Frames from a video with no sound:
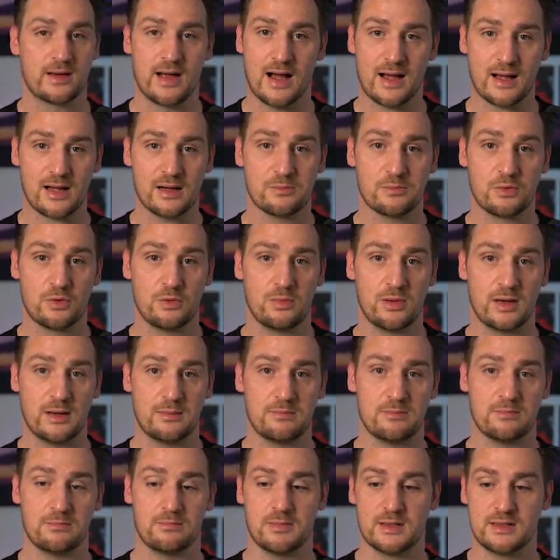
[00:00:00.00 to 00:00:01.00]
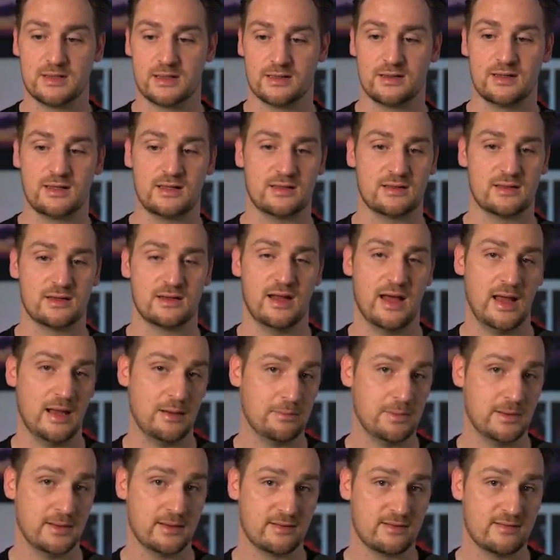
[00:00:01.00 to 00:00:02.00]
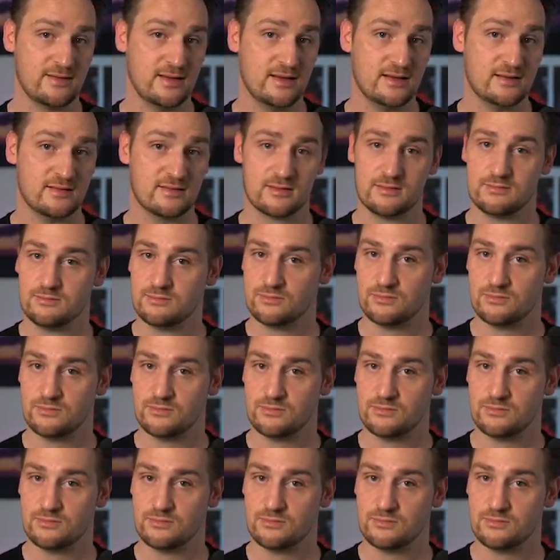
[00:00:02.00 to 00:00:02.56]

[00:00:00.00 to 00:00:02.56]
gar kein Problem mit der Dichte der NPCs.